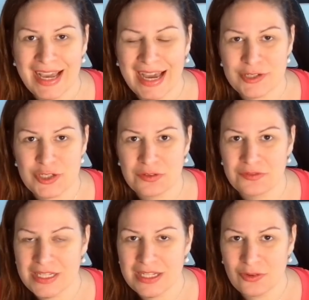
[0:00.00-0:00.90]
hatten schon
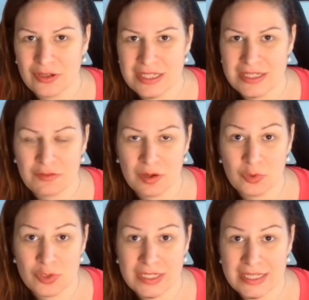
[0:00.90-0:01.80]
viele Leute die
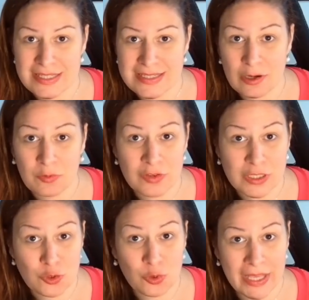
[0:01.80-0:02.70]
Vermutung, dass es da um
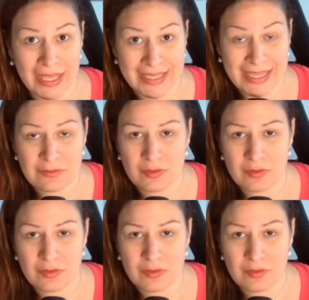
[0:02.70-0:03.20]
Victoria geht,